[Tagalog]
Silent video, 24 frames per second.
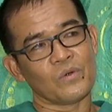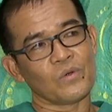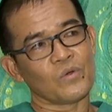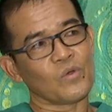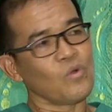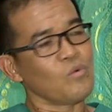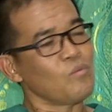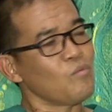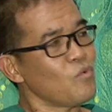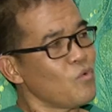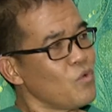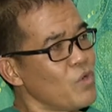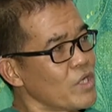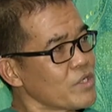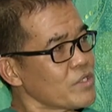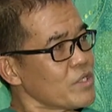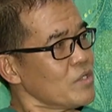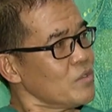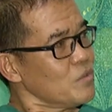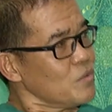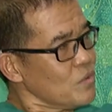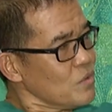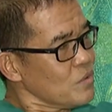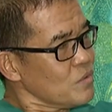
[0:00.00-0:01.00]
Kumuha
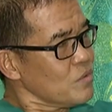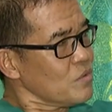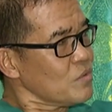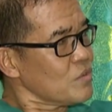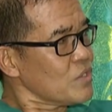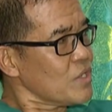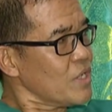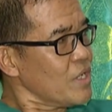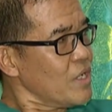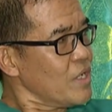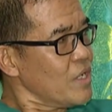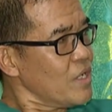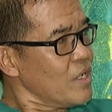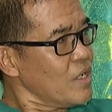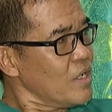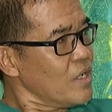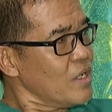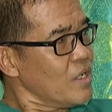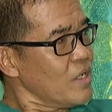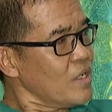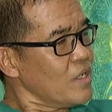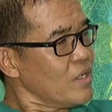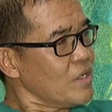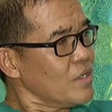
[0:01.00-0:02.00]
sa doon sa
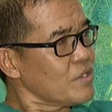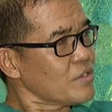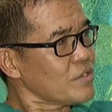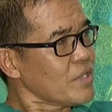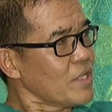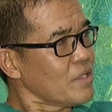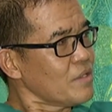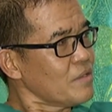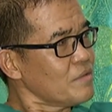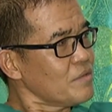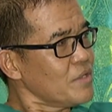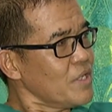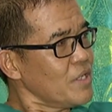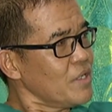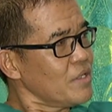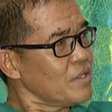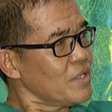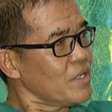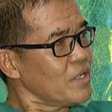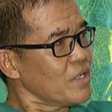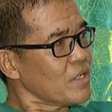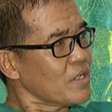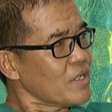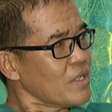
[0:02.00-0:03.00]
istante
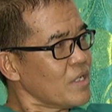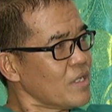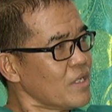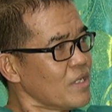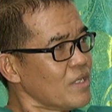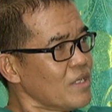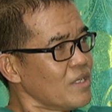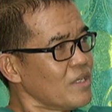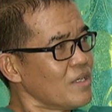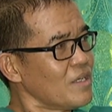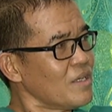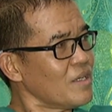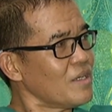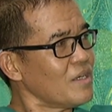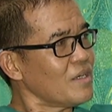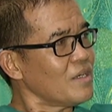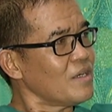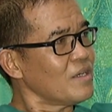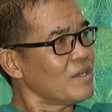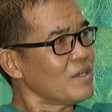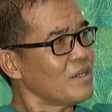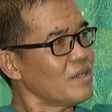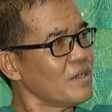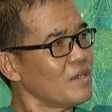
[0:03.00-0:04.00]
ng
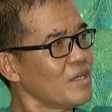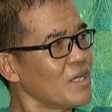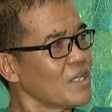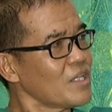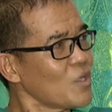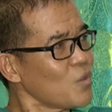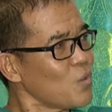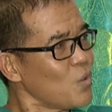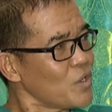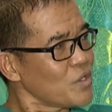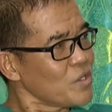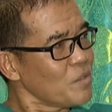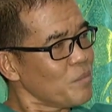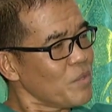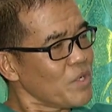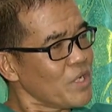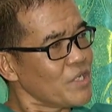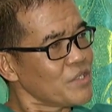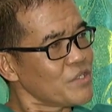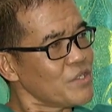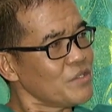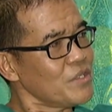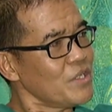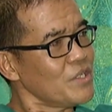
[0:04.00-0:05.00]
uh, ang nakuha niya
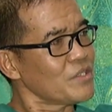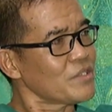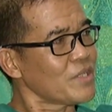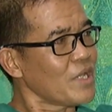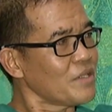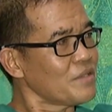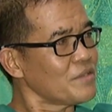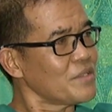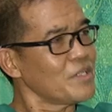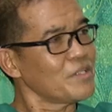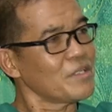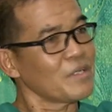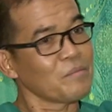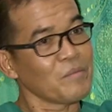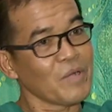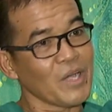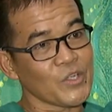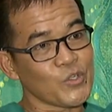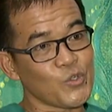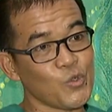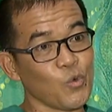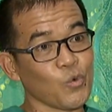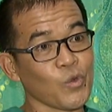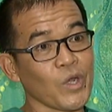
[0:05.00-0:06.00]
pala is hindi istante ng
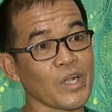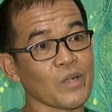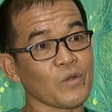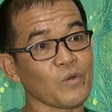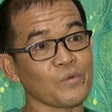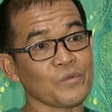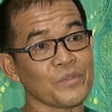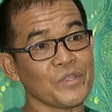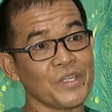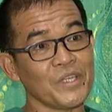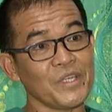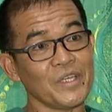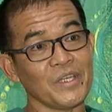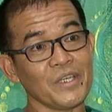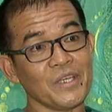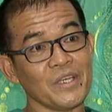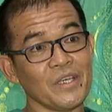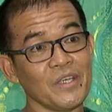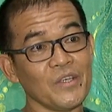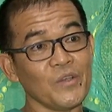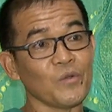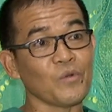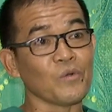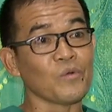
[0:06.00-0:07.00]
mga sugar kundi
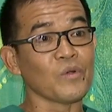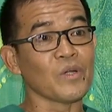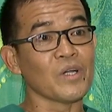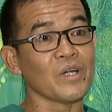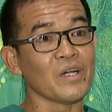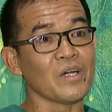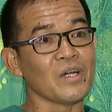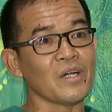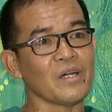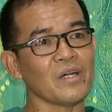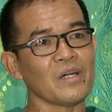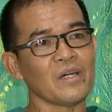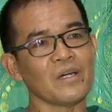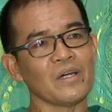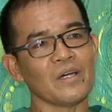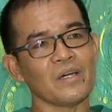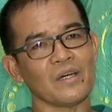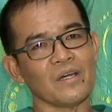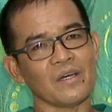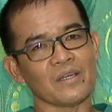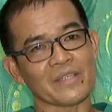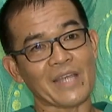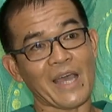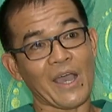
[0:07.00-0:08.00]
yung
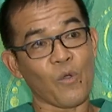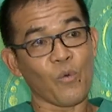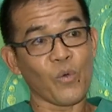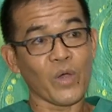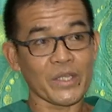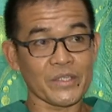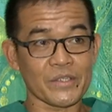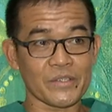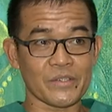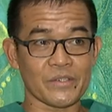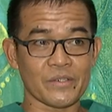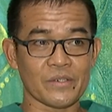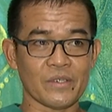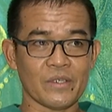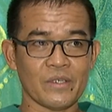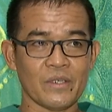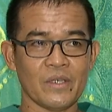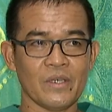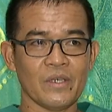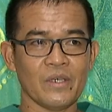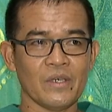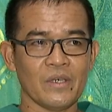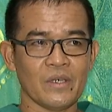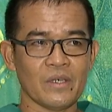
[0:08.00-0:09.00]
uh, tawas.
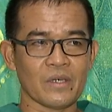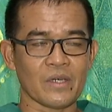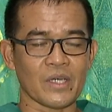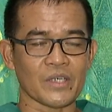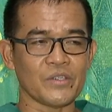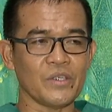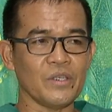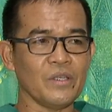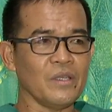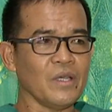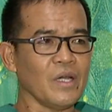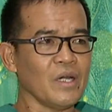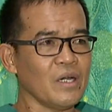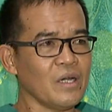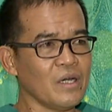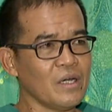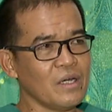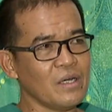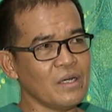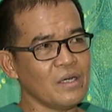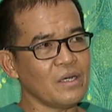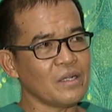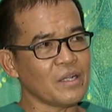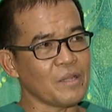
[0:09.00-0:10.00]
Kasi
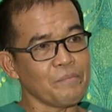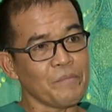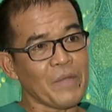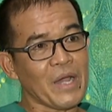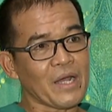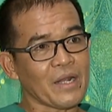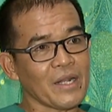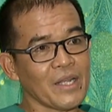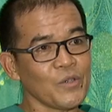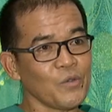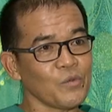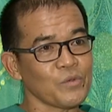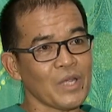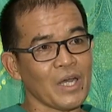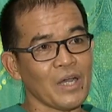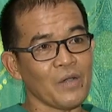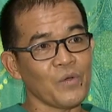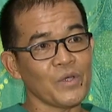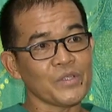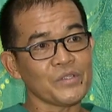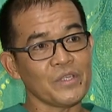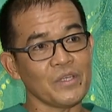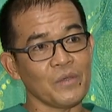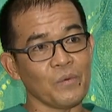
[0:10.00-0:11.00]
uh, repack lang yung
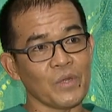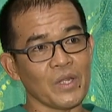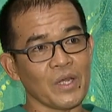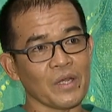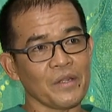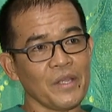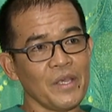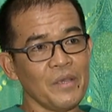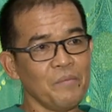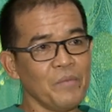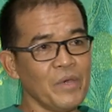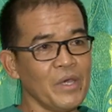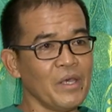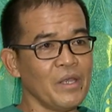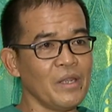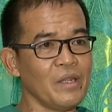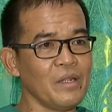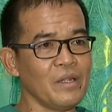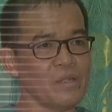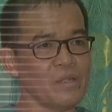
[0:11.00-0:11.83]
tawas eh, walang label.